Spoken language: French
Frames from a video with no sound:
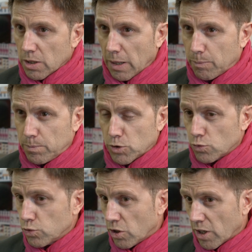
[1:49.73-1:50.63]
Et je
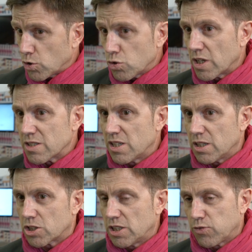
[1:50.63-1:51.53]
vous donnerai juste un
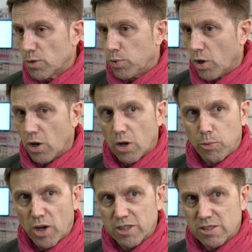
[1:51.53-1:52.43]
chiffre pour, euh,
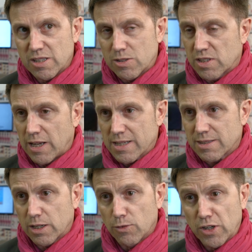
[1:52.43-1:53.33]
pour attester de ça,
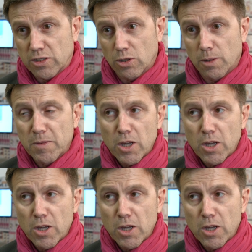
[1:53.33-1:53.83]
c'est qu'en fait, euh,